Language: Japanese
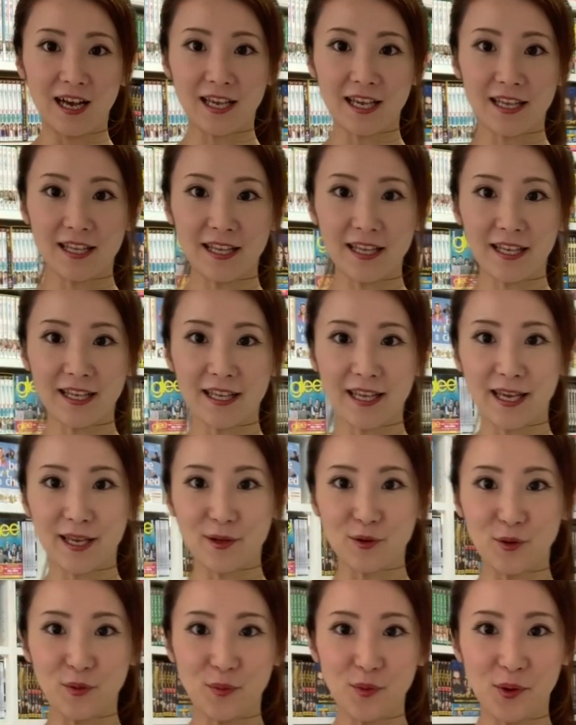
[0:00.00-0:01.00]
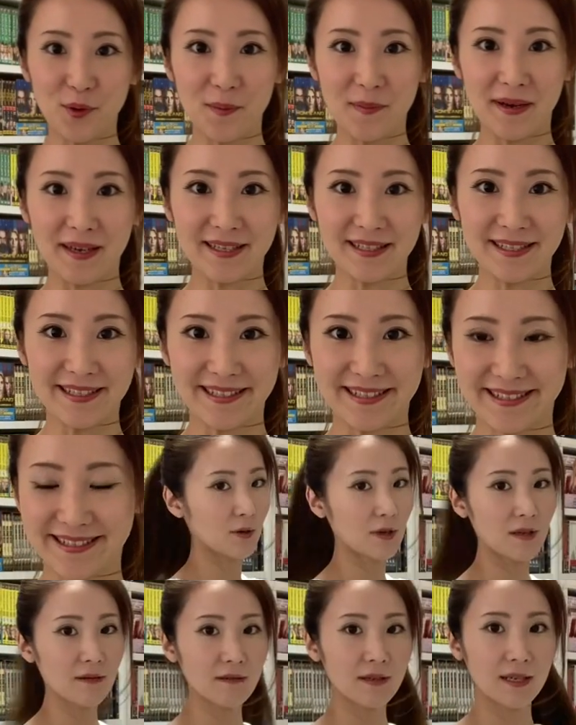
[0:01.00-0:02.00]
開けていきたいと思います
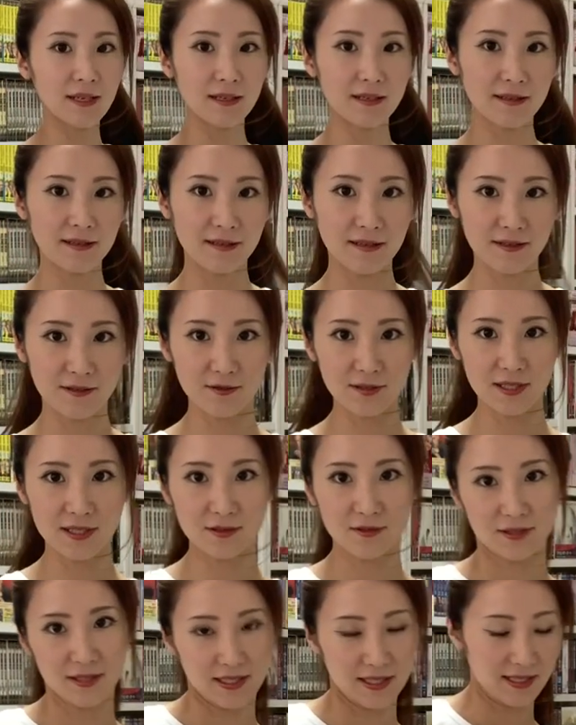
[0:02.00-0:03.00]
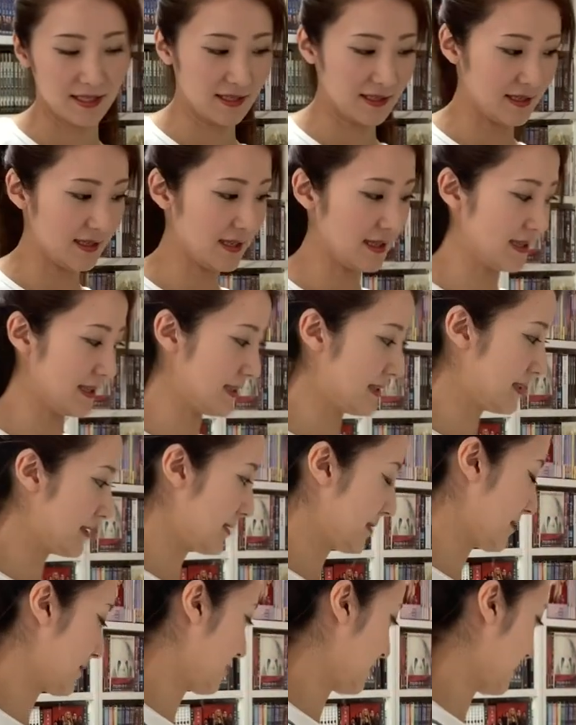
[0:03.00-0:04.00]
これは後々あれする